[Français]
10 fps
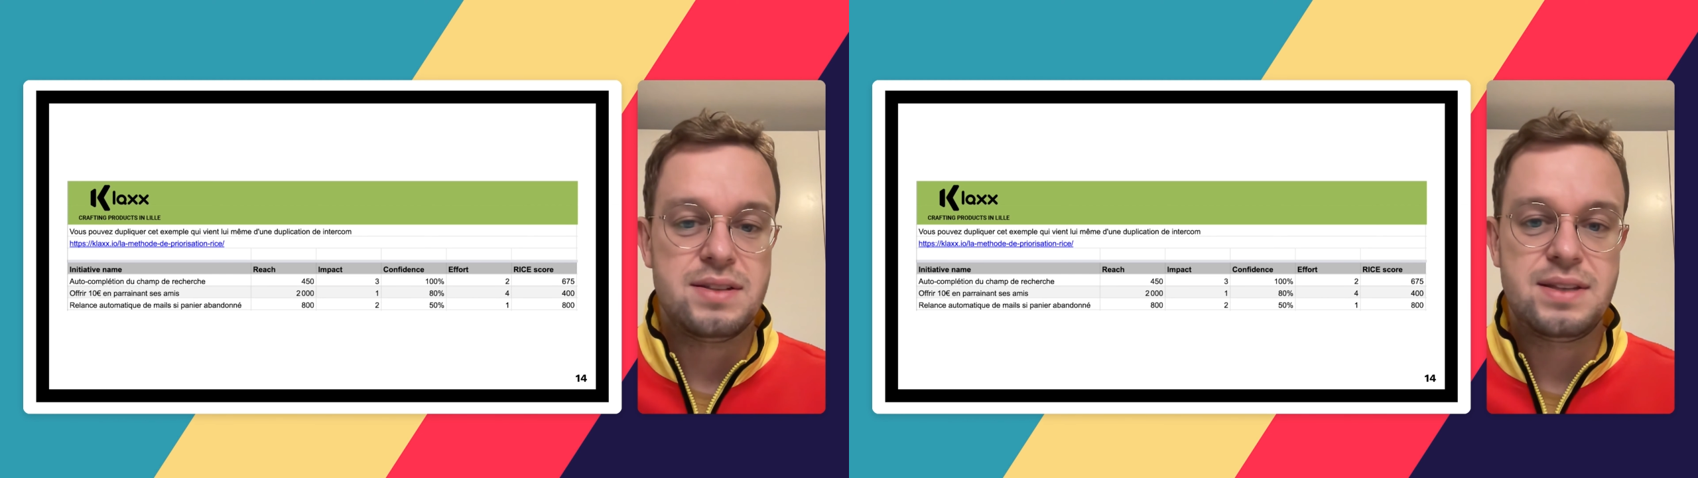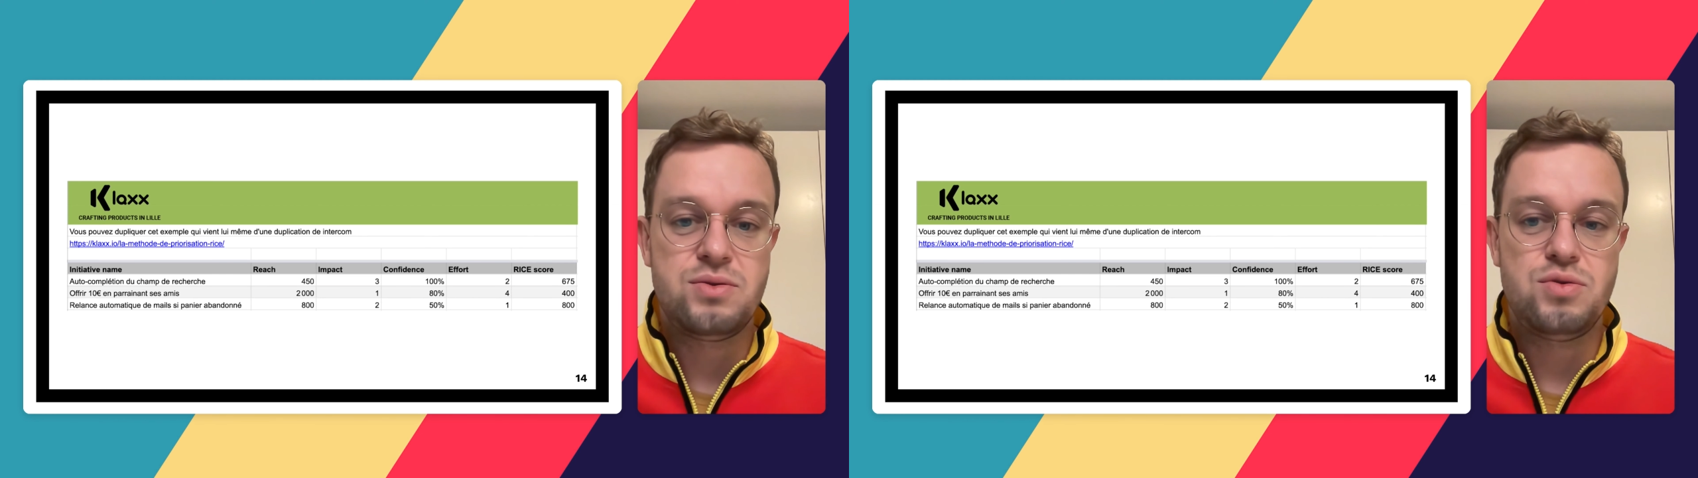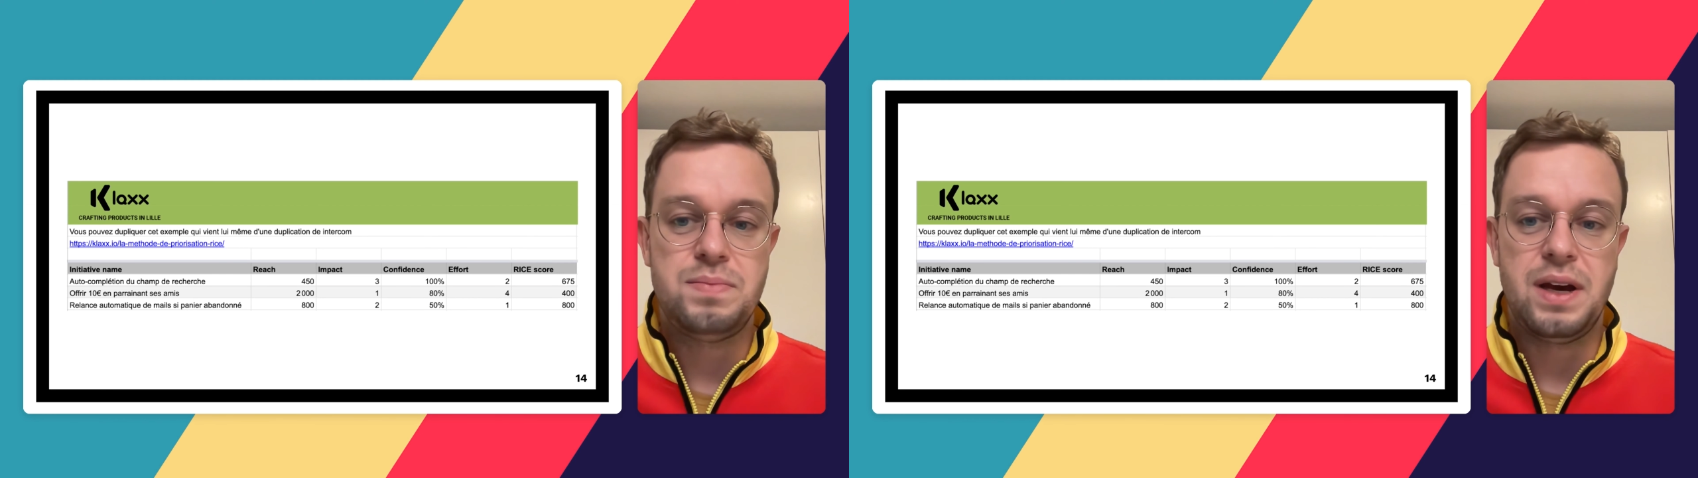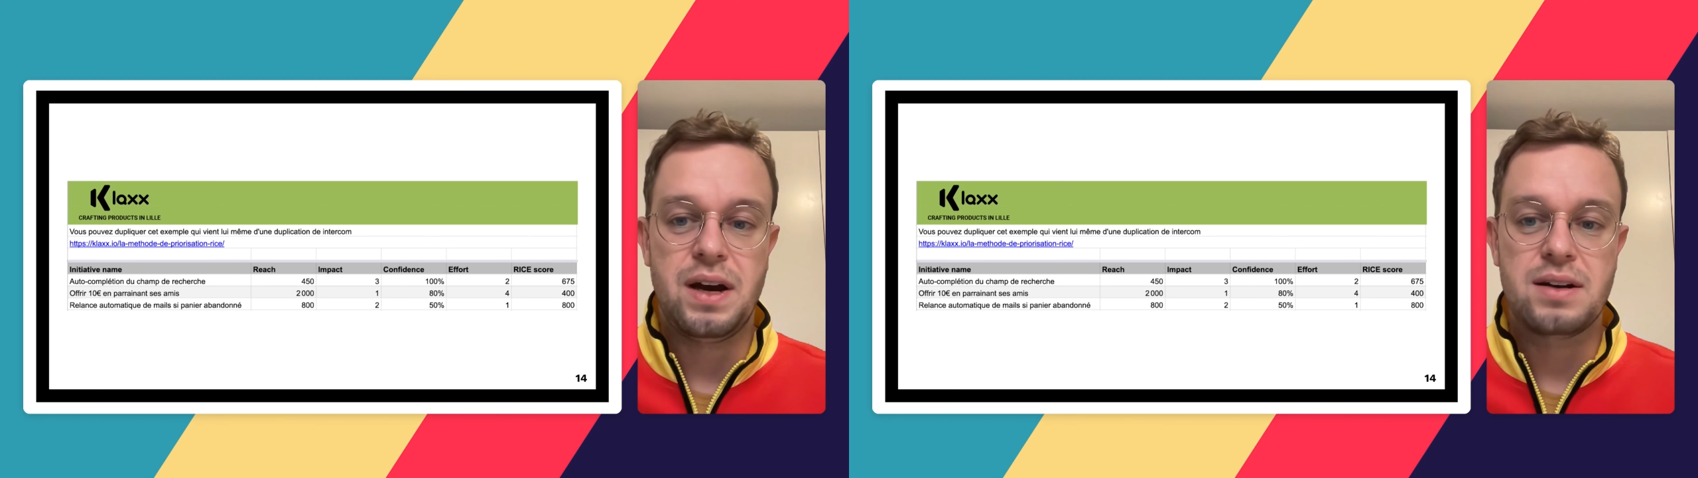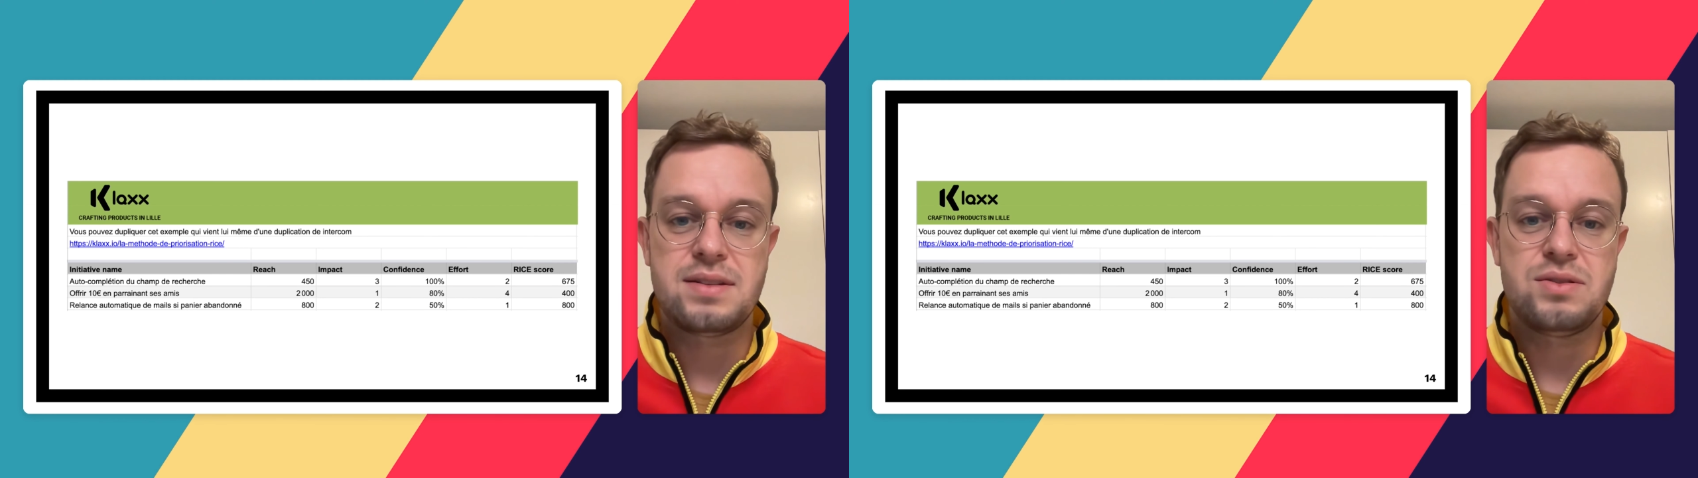c'est
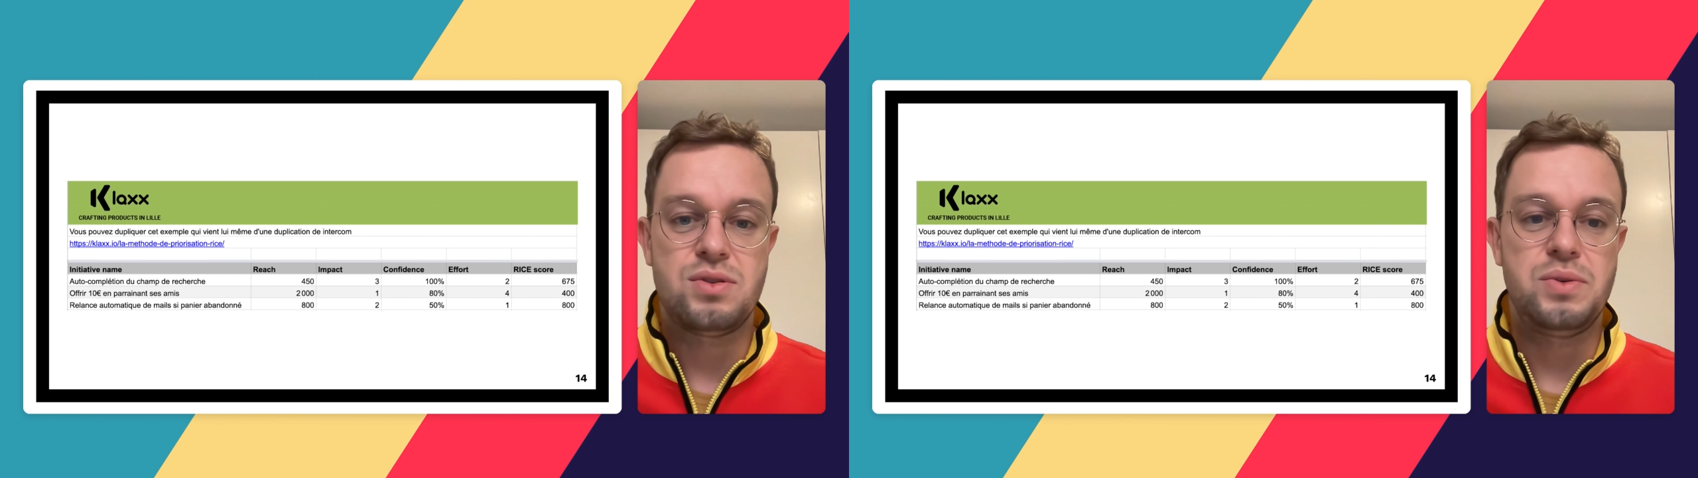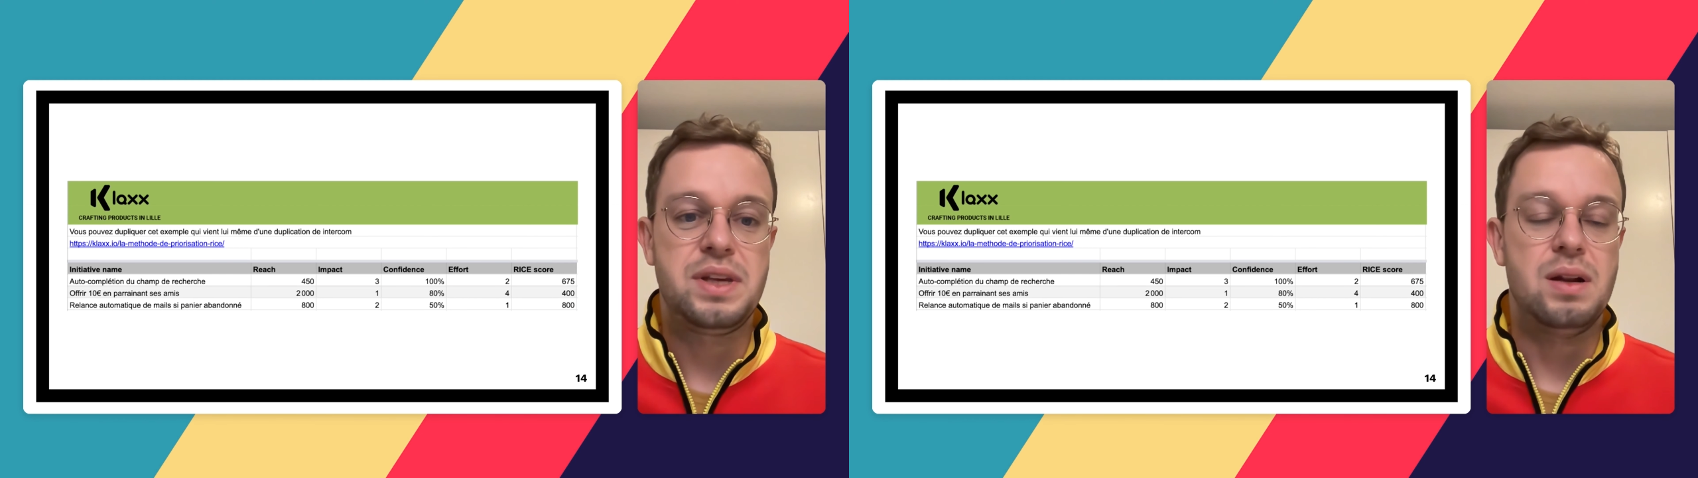super, c'est celui